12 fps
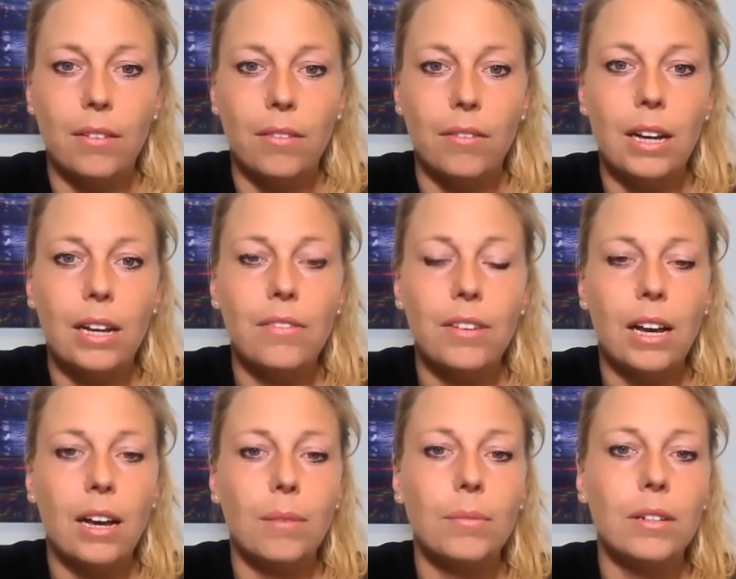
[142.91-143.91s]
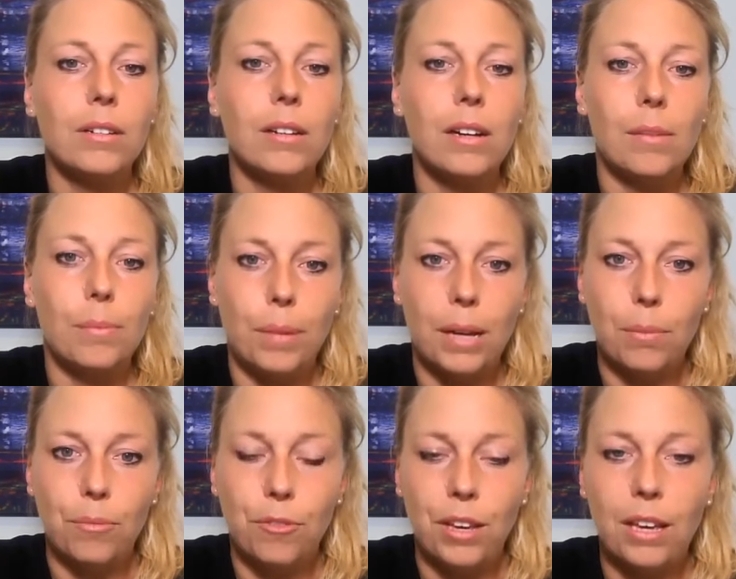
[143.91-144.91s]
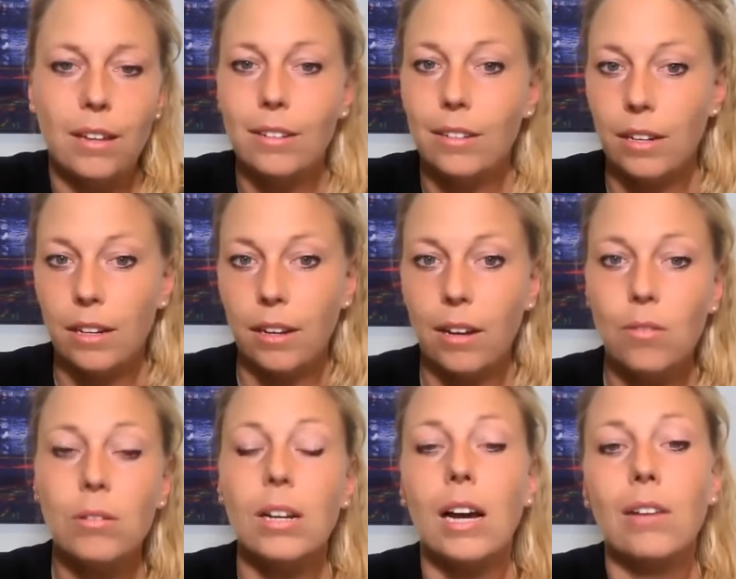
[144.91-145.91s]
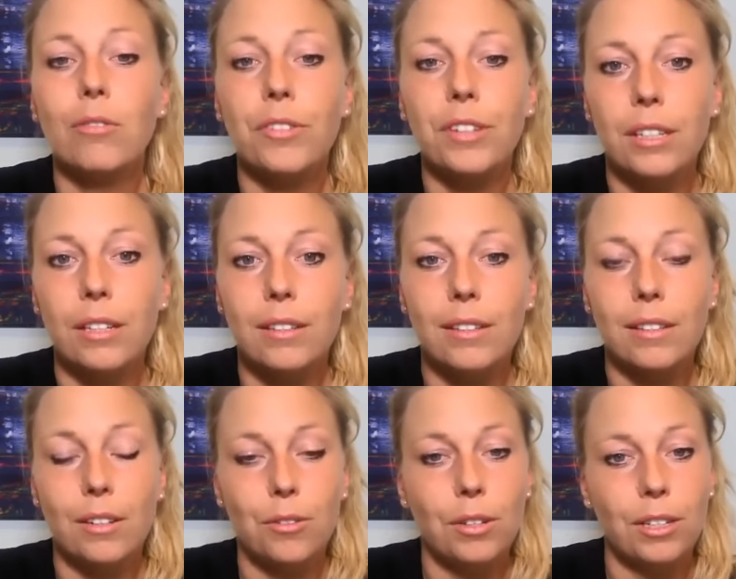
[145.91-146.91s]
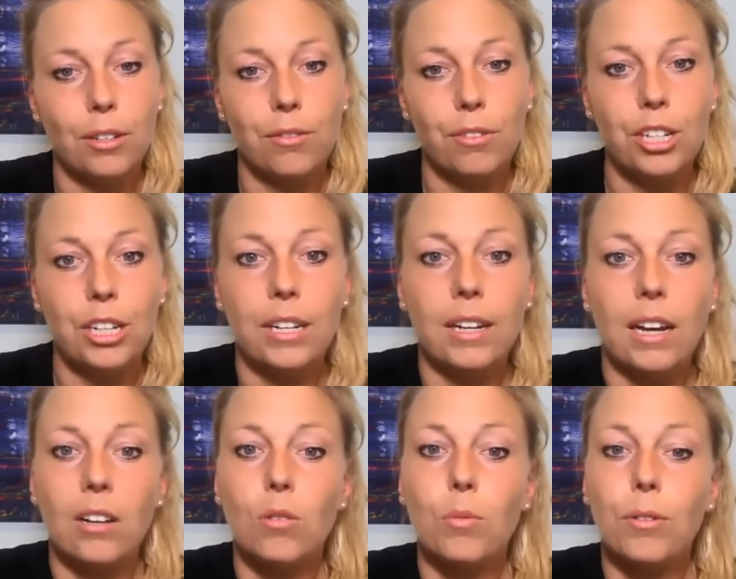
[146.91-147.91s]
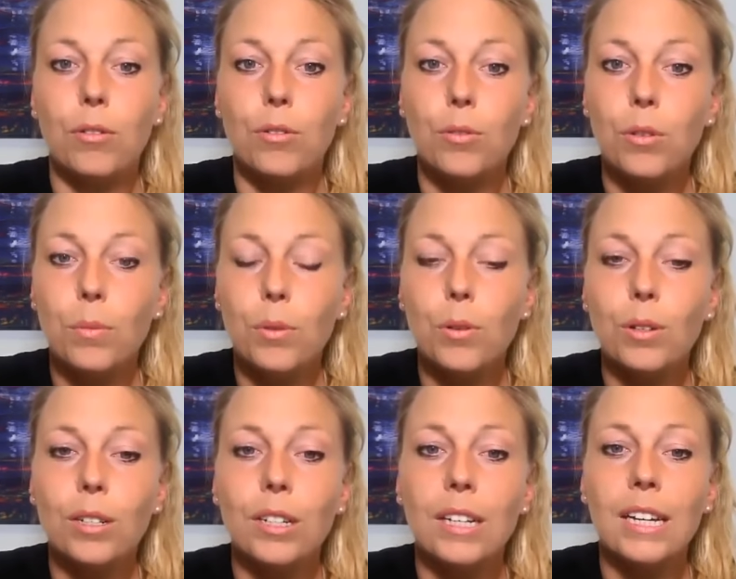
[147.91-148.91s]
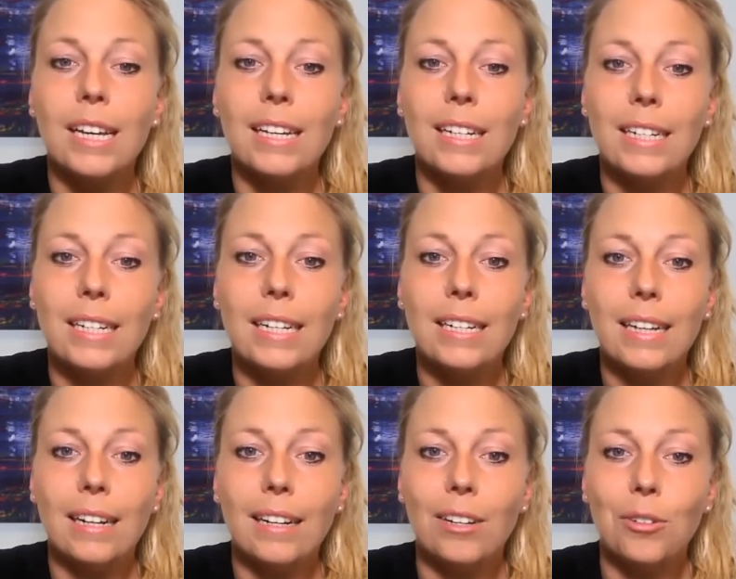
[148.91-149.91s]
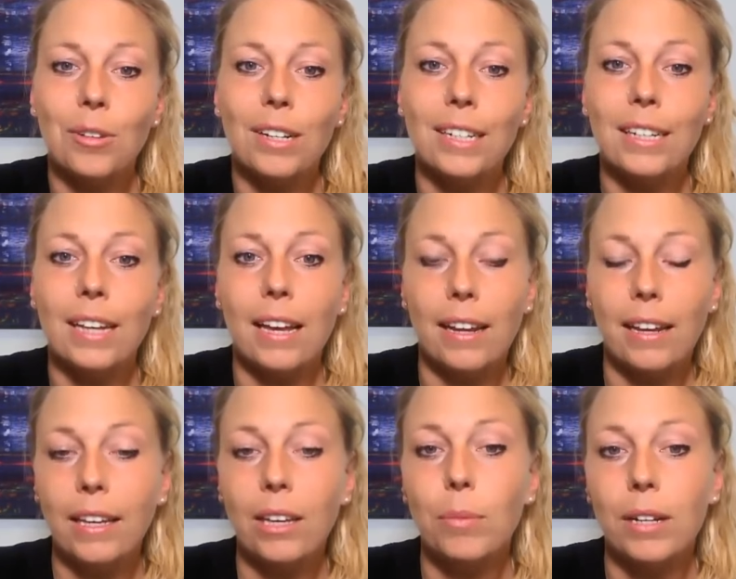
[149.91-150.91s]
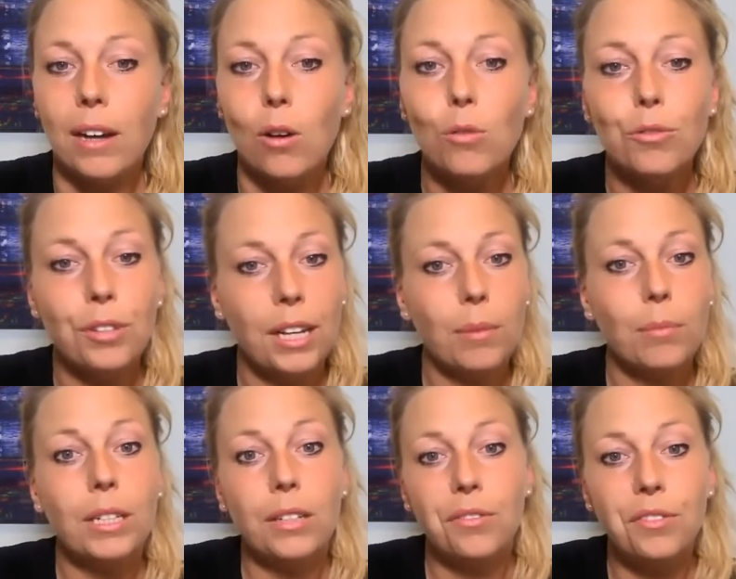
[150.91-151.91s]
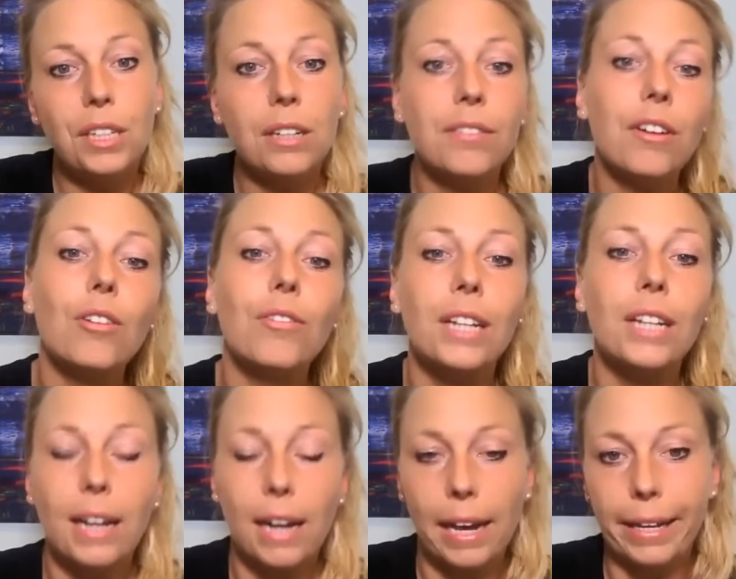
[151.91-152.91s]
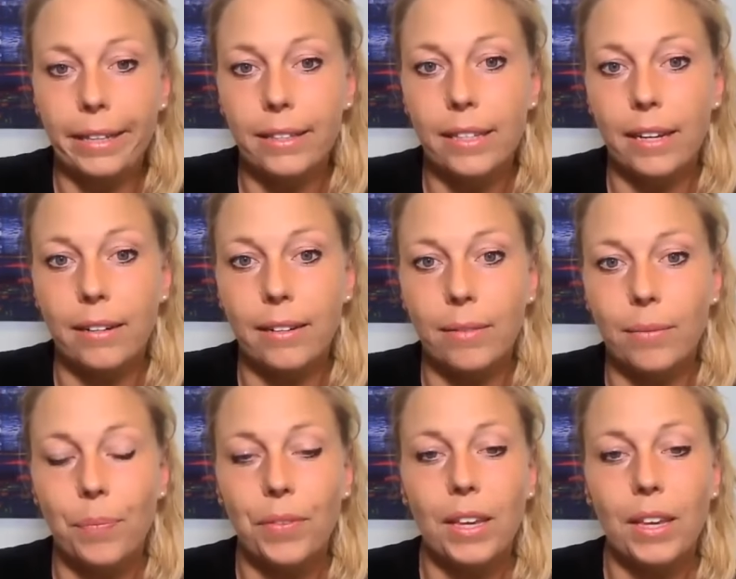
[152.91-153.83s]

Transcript: Weil wir haben beim Pferd, da genau da, wo wir sitzen, natürlich auch verschiedene Akupunkturpunkte, die dann natürlich die Energie mit aufnehmen, die wir auch wieder reinsenden.